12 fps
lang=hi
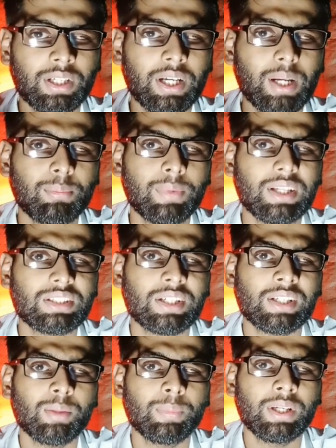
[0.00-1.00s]
कि अगर आप हमारे
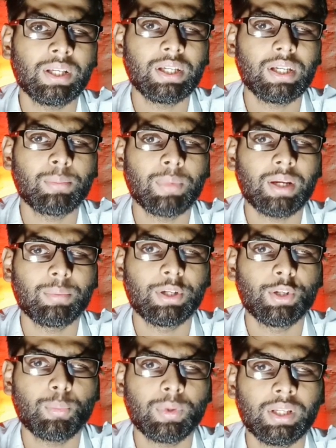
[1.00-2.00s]
चैनल पर नए हैं हमारे
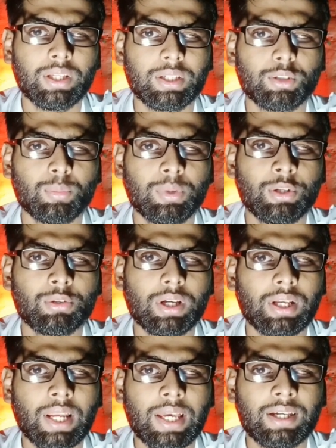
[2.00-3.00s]
वीडियो पर नए हैं तो वीडियो को
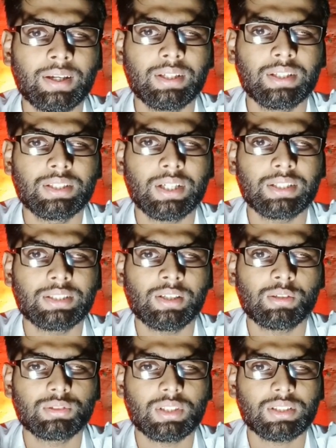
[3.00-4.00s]
एक लाइक कर लीजिएगा
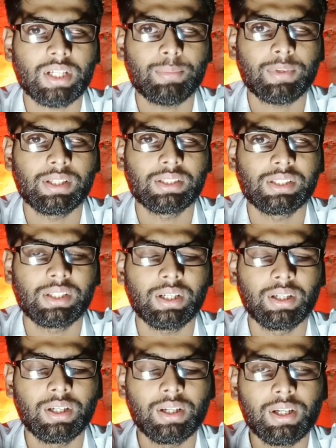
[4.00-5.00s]
चैनल को सब्सक्राइब कर लीजिएगा
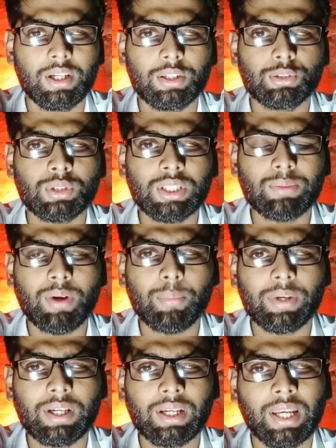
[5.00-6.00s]
क्योंकि जब
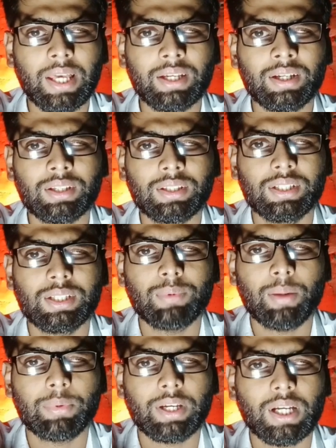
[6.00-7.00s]
आप एक लाइक करते हैं जब
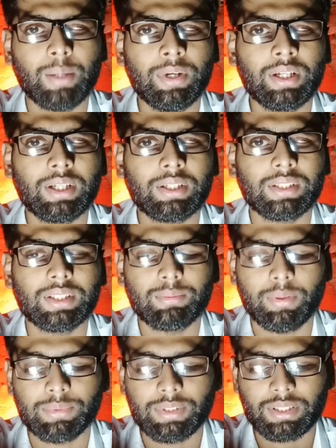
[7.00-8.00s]
आप एक कमेंट करते हैं
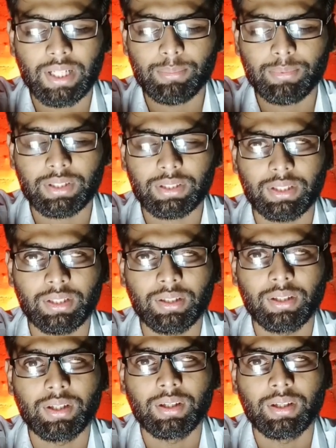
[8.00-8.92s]
जब आप सब्सक्राइब करते हैं